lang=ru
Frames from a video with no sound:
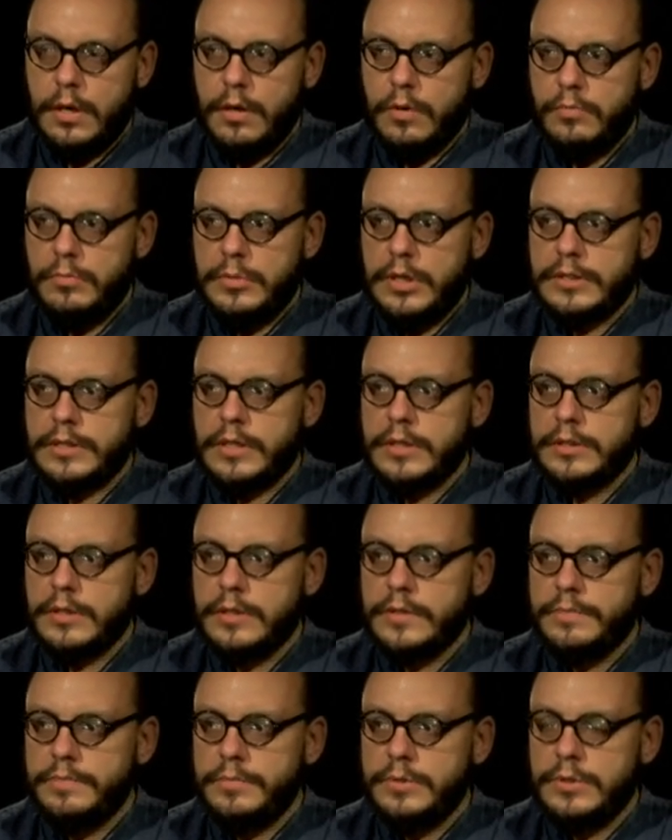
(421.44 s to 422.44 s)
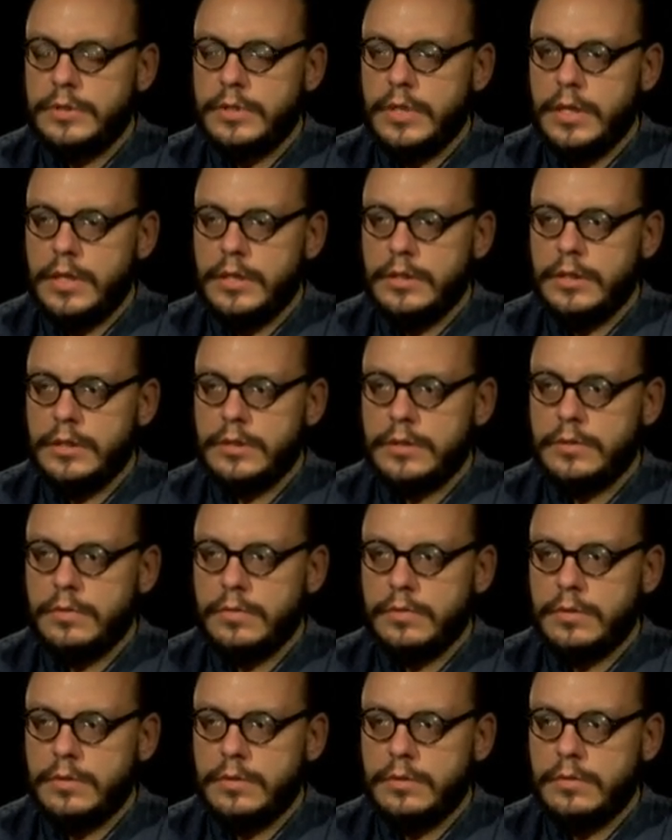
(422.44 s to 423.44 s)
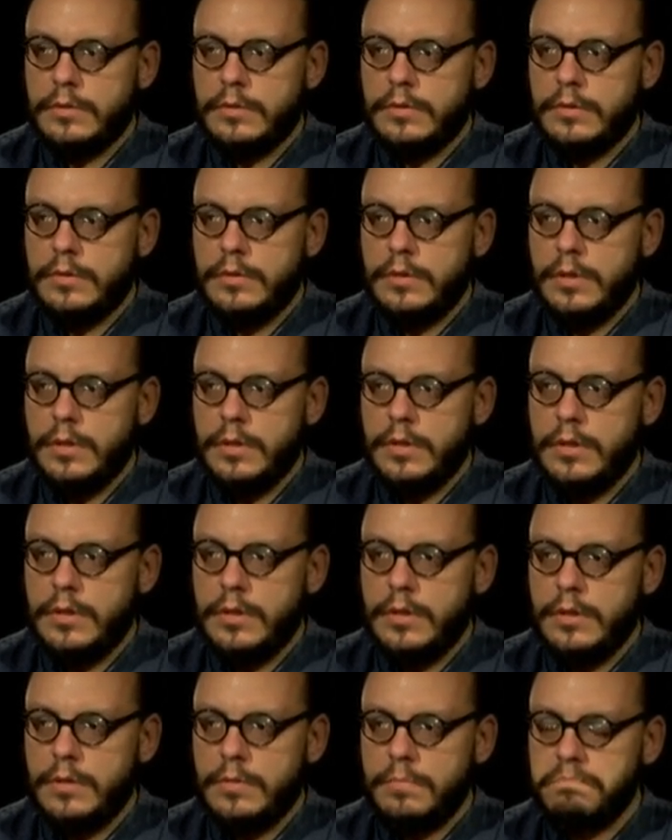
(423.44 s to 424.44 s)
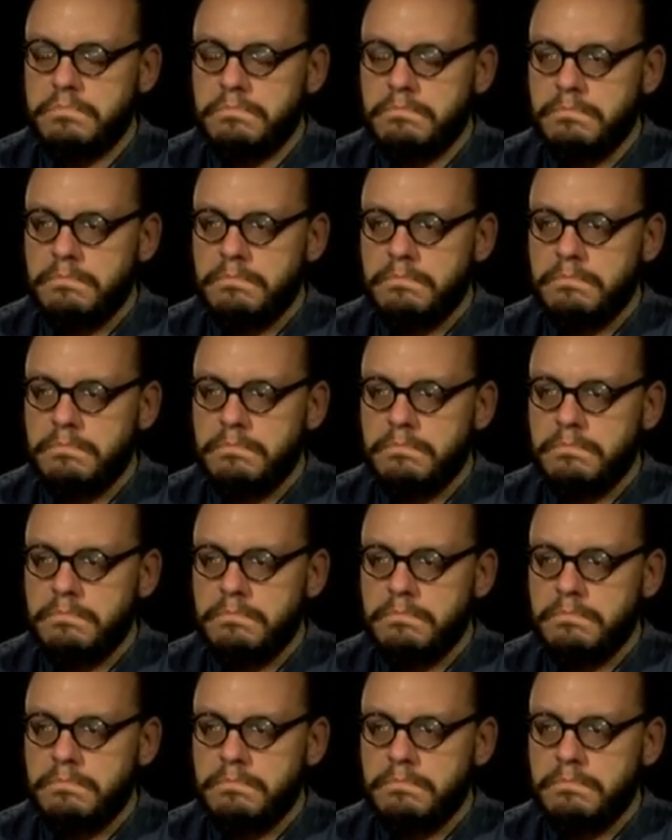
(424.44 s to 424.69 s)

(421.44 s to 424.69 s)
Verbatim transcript: У меня сложилось впечатление, что ты